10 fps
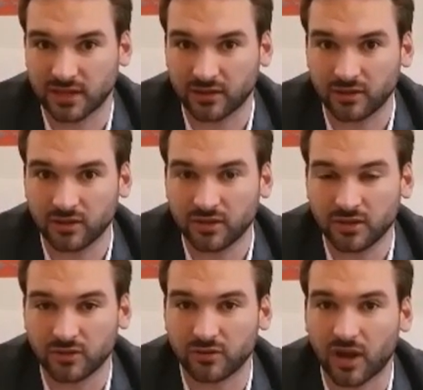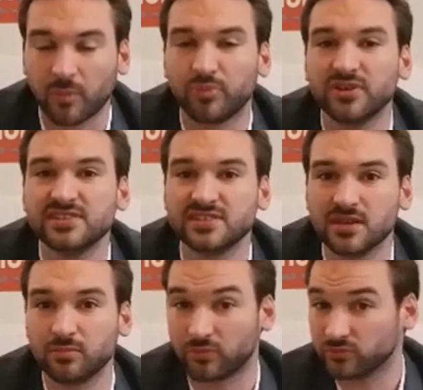D'accord euh, Un
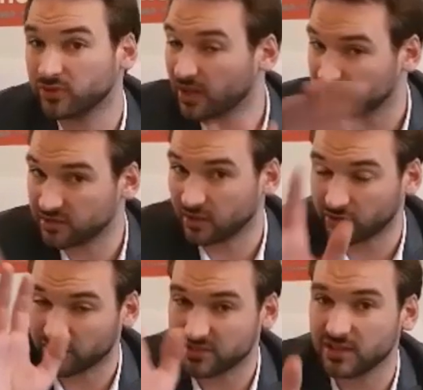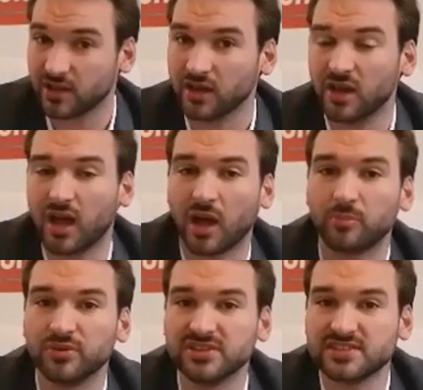policier, pour vous donner un, ordre d'idée, hein,
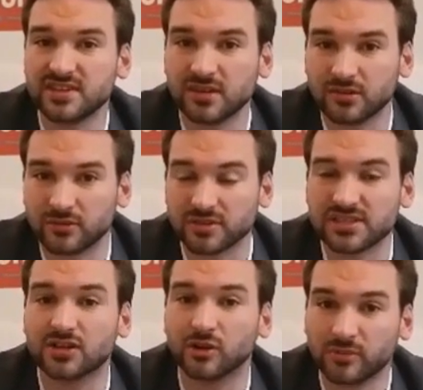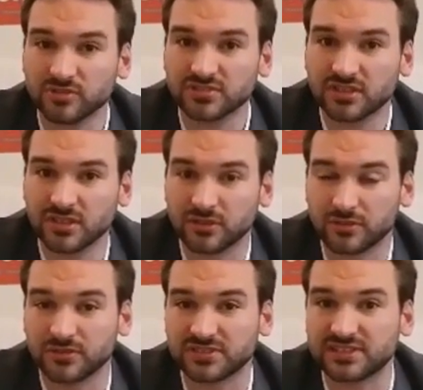un policier qui commence,
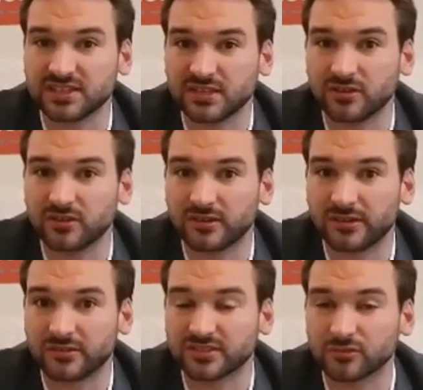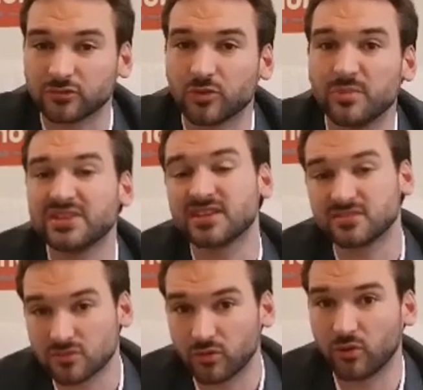c'est aux alentours de
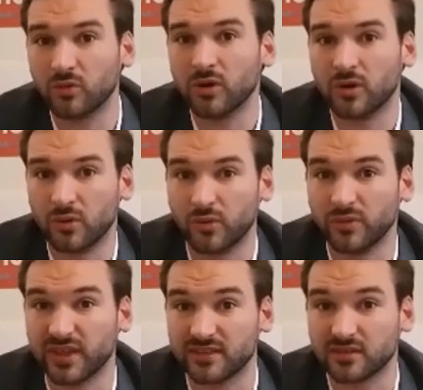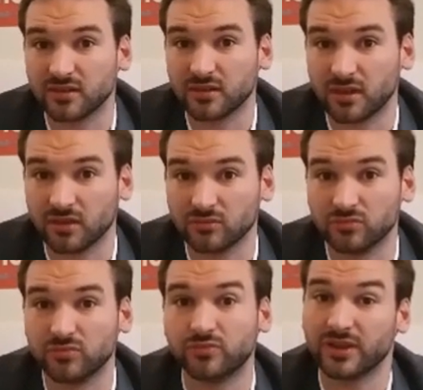1700 euros net. Hein,
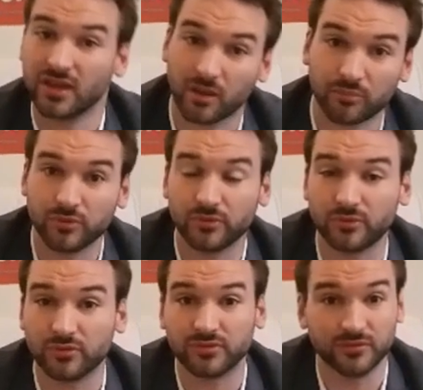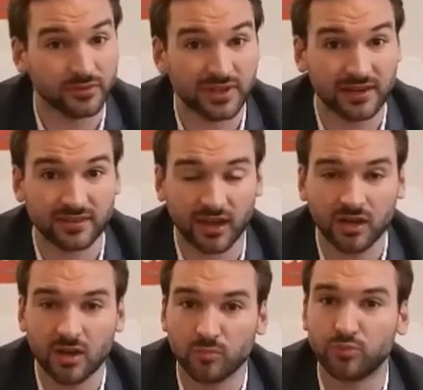vous voyez un peu le,
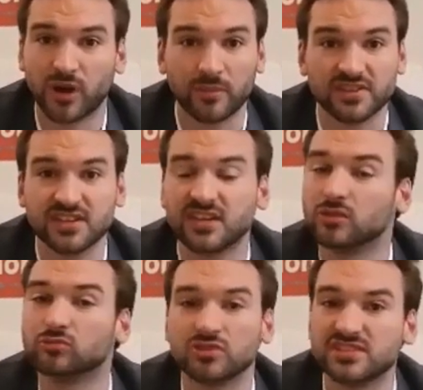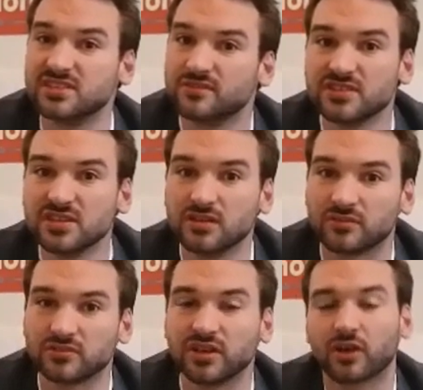delta pour un métier qui est tout aussi difficile.
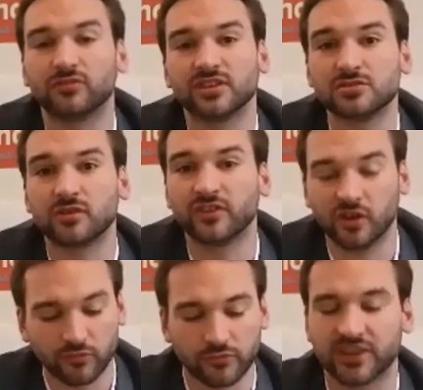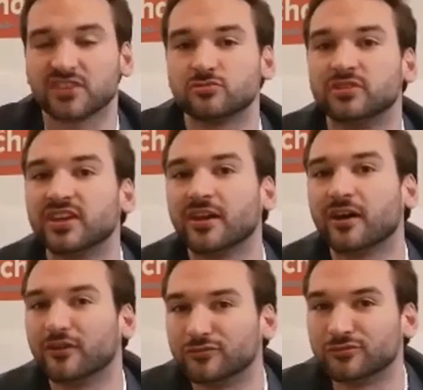je veux dire, quand vous êtes surveillant, vous faites insulter
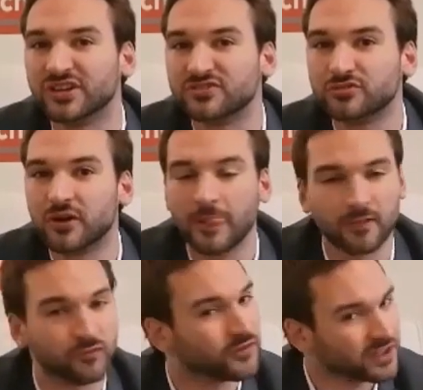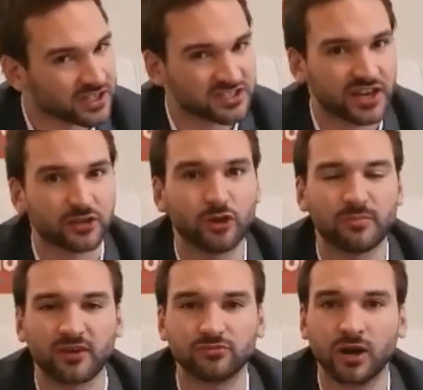hein, euh, tous les jours, vous faites casser la
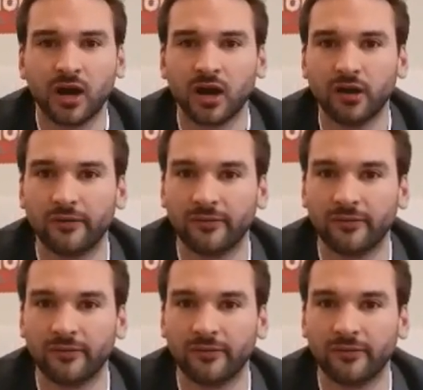gueule parfois.